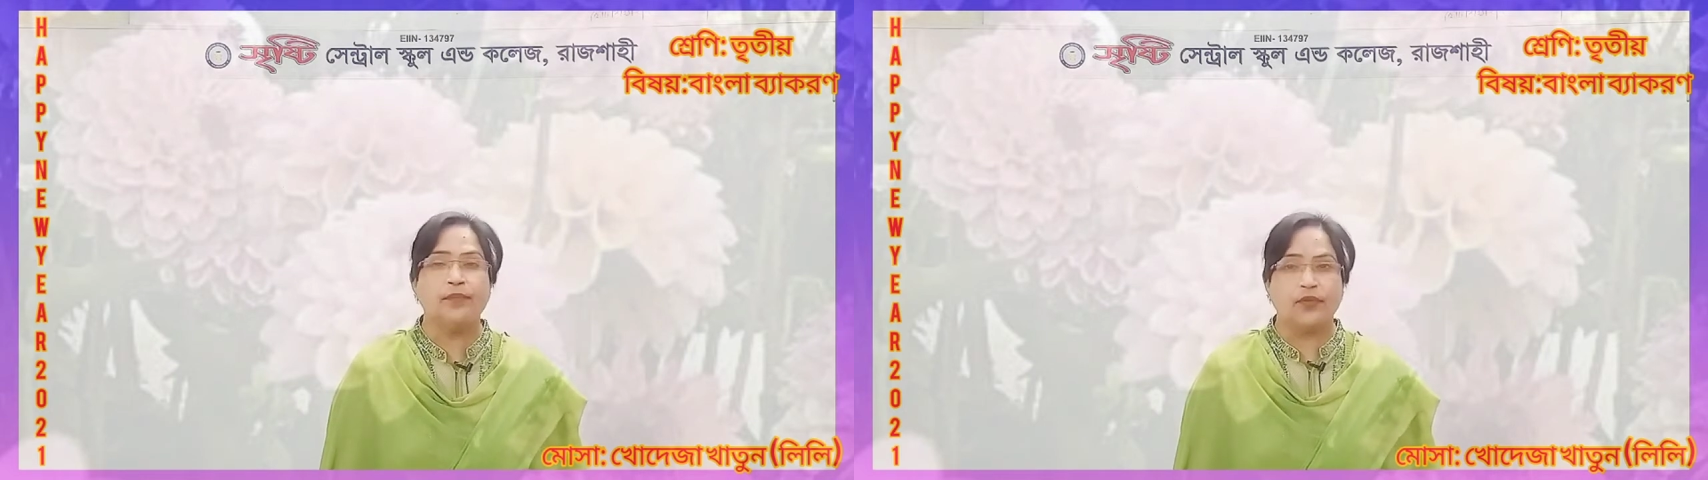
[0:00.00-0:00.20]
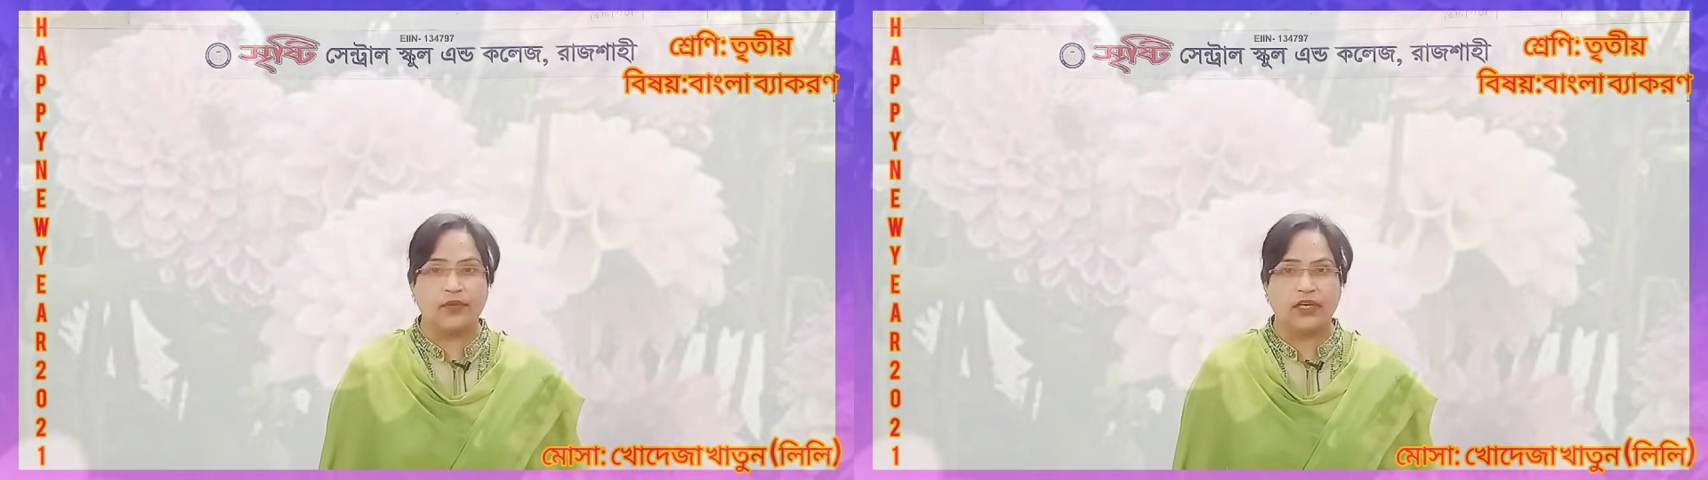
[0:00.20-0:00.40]

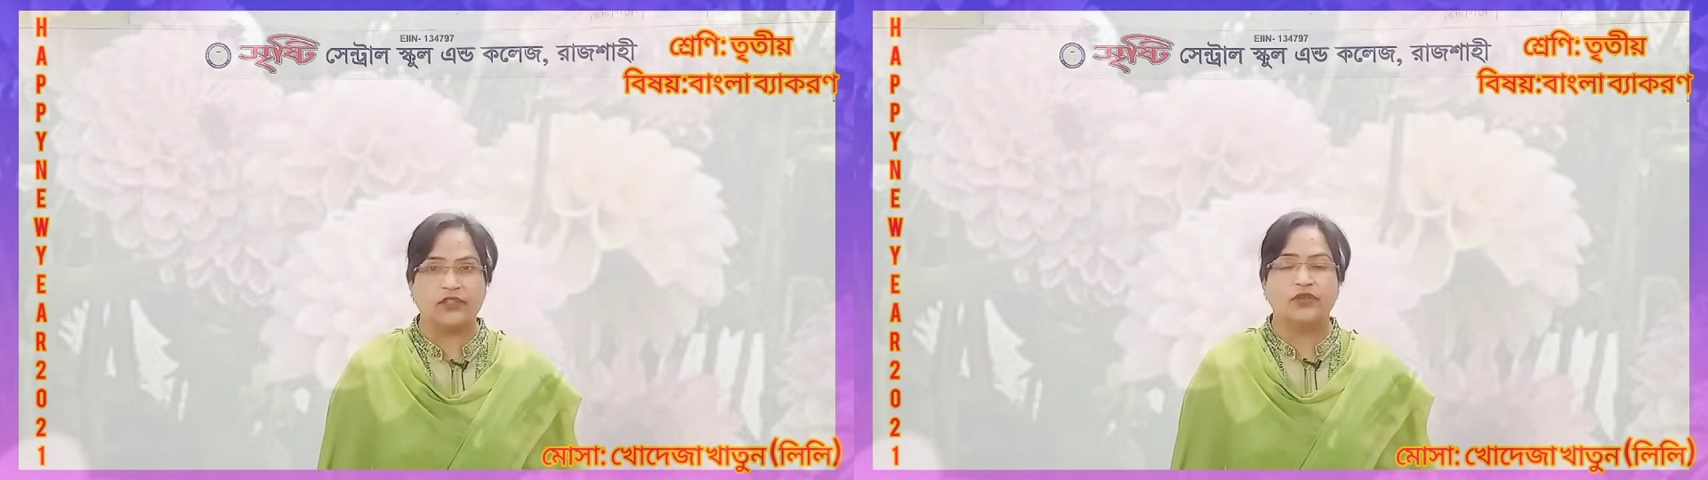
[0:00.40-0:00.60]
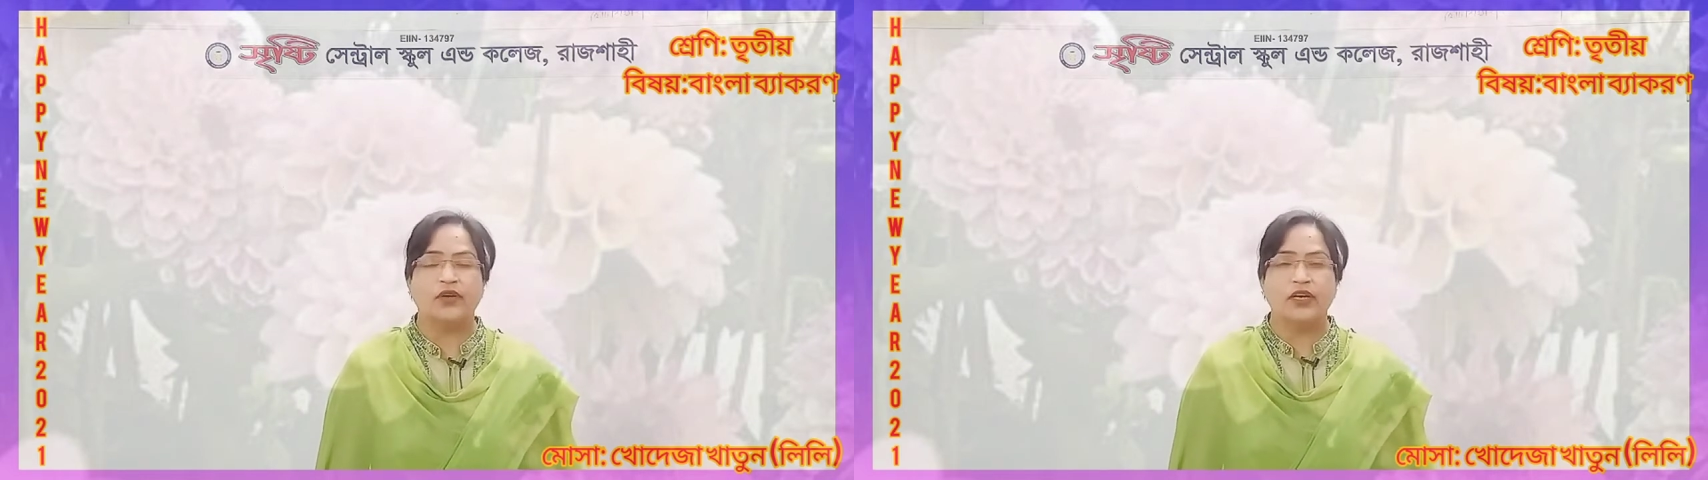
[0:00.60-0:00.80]
প্রকাশ
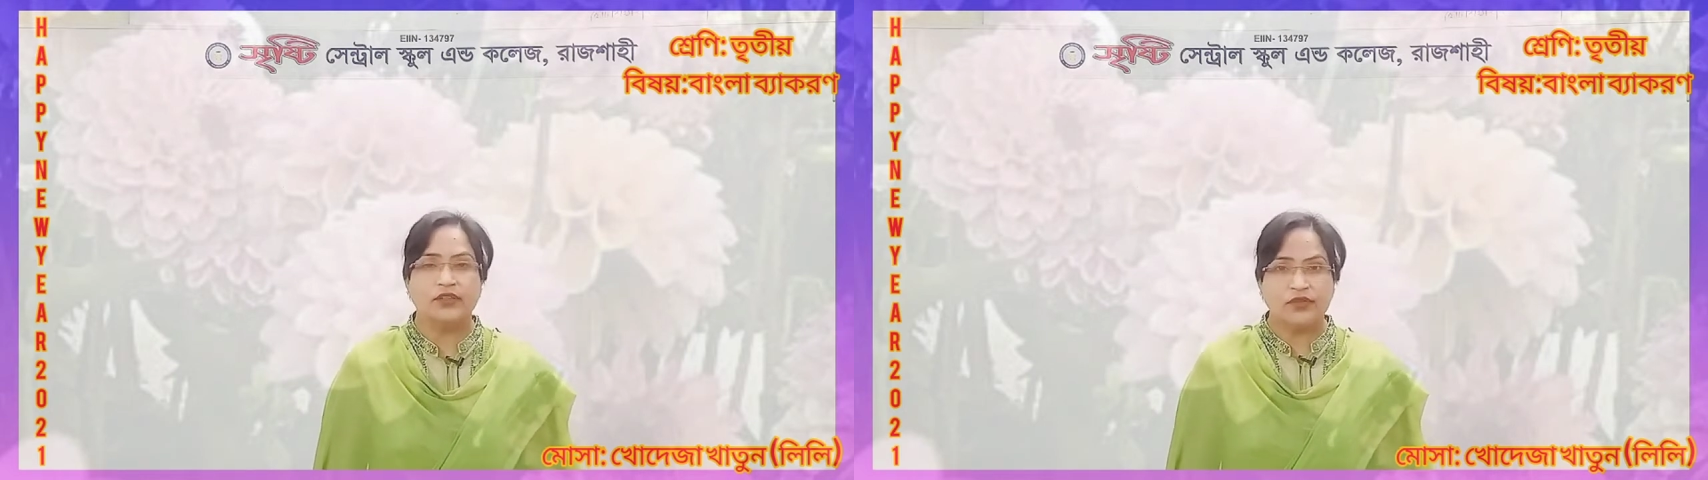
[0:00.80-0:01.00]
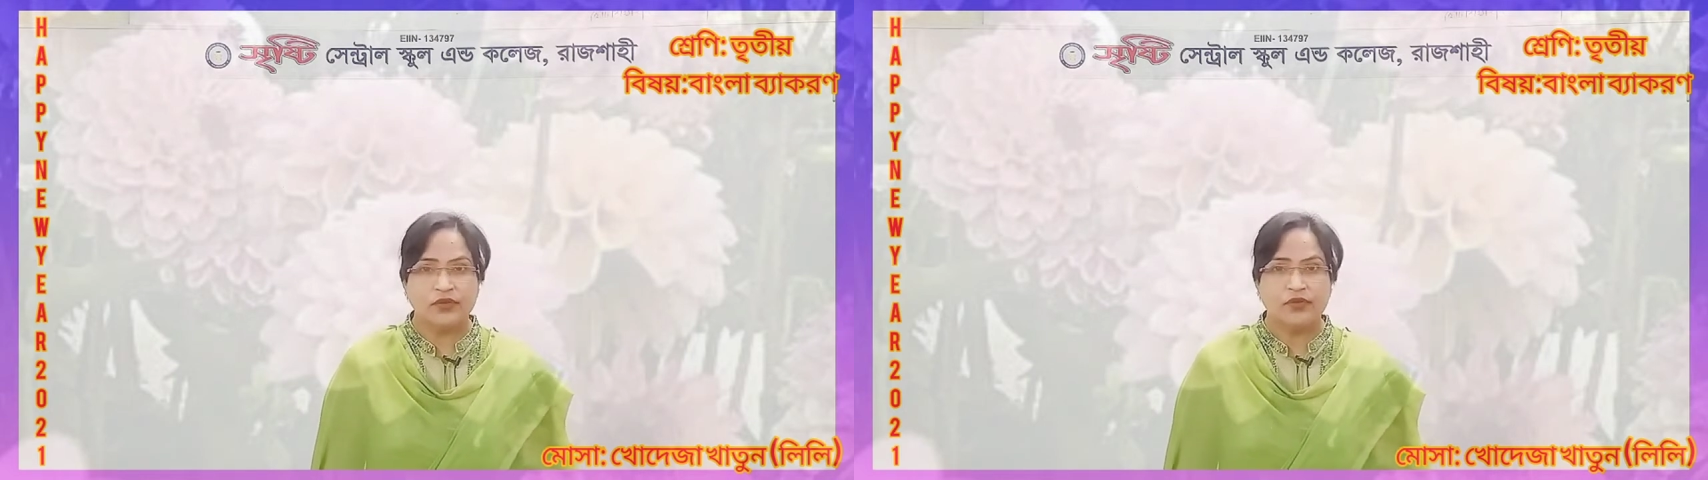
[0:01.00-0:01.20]
করার
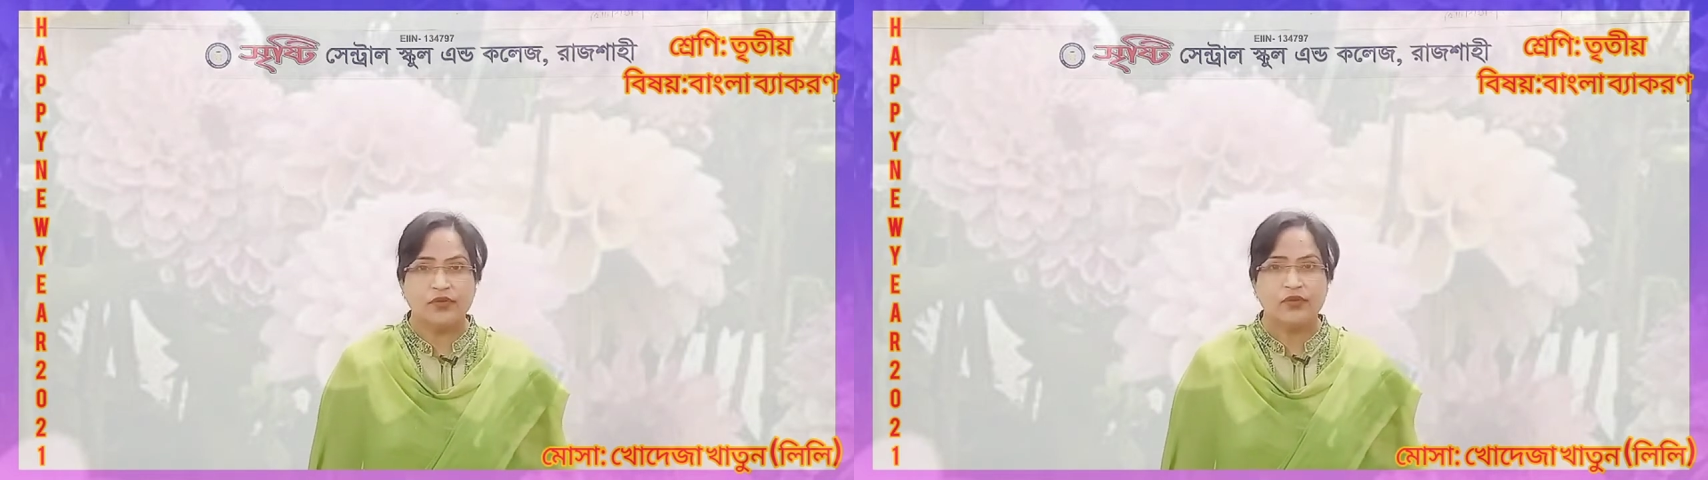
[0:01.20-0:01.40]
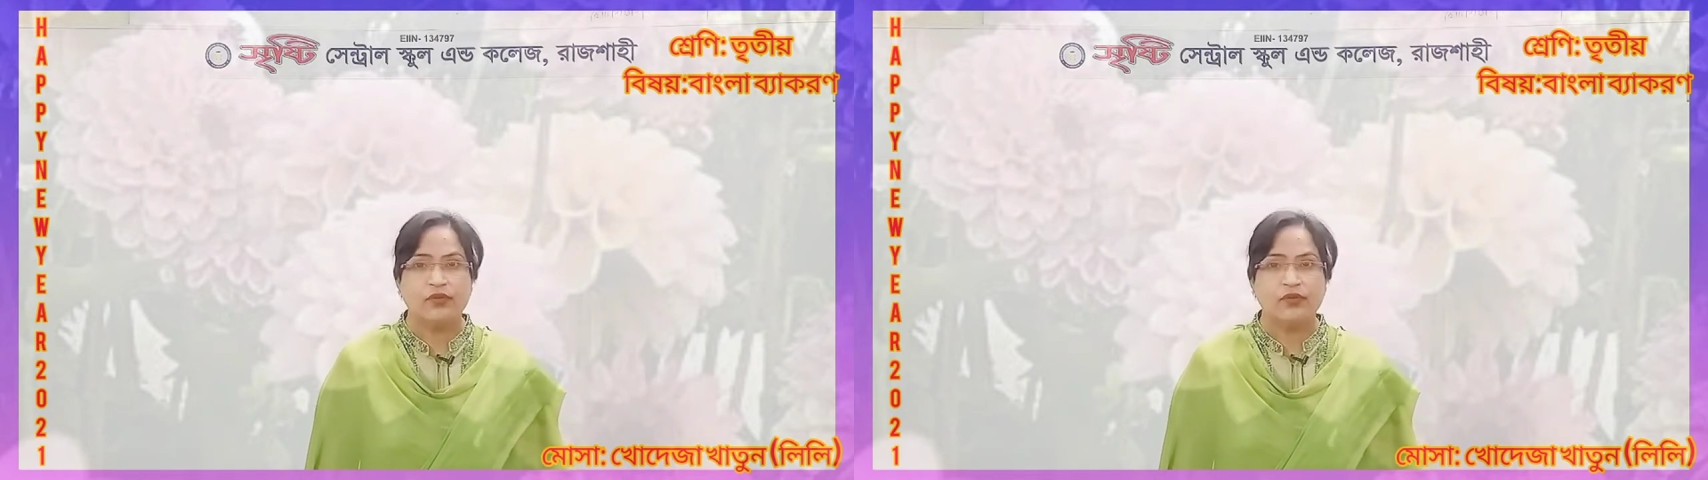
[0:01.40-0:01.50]
জন্য